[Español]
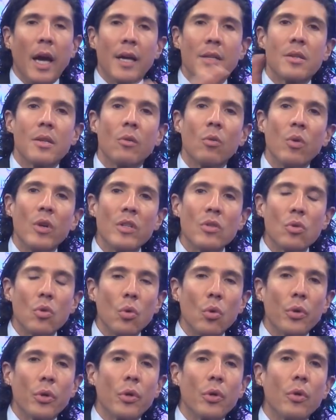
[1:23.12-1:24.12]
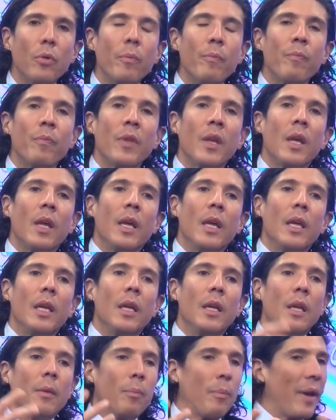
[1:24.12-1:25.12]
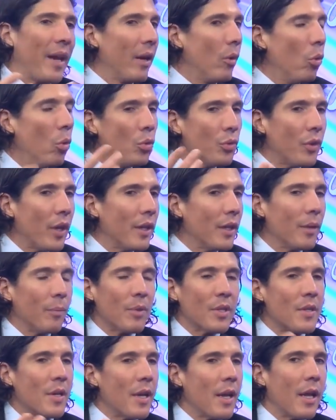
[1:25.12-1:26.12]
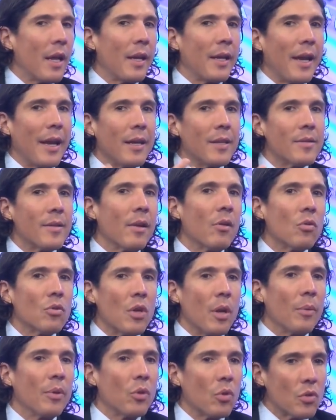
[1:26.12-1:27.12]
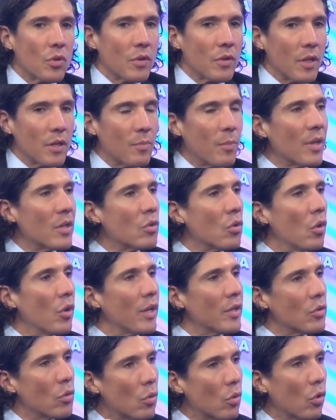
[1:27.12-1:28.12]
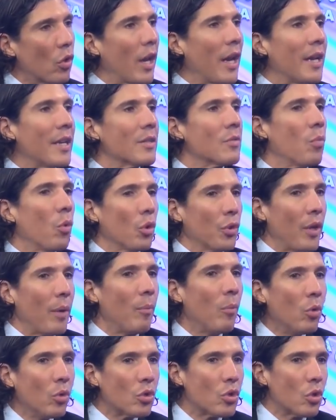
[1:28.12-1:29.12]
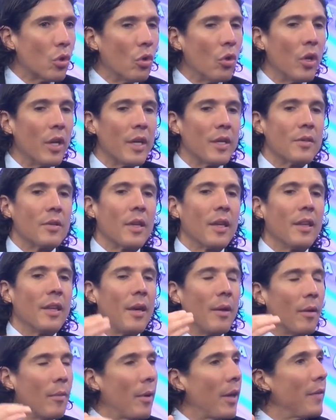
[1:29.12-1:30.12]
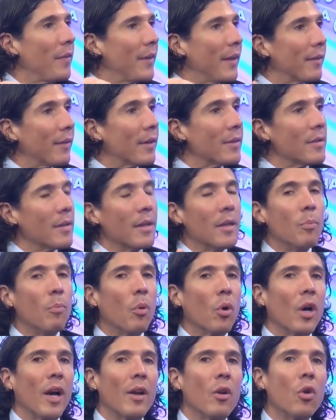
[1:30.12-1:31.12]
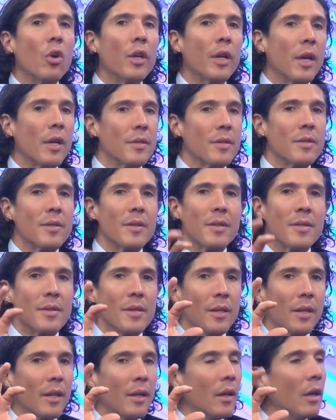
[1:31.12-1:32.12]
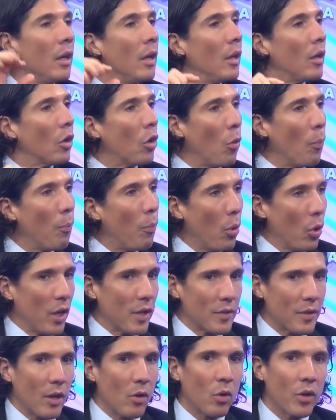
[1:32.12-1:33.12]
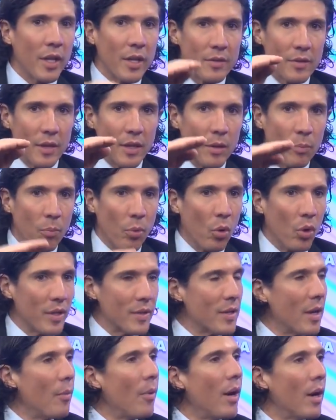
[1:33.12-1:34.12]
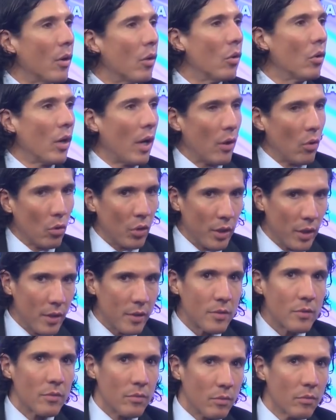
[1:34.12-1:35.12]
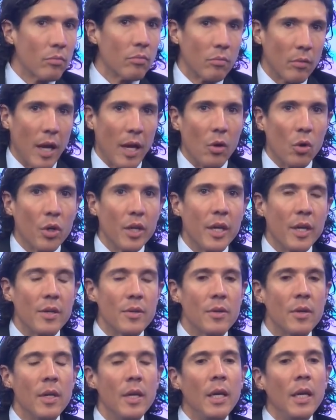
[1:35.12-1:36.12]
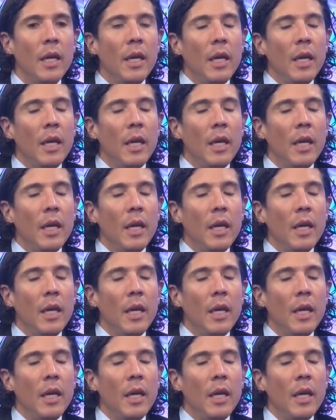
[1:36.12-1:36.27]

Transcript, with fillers: Hacen un estudio y preguntan y empiezan a analizar los hábitos de estas personas y uno que les vota mucho es que llevan dietas hipocalóricas, es decir, con pocas calorías. Hipo es abajo, calorías, calorías.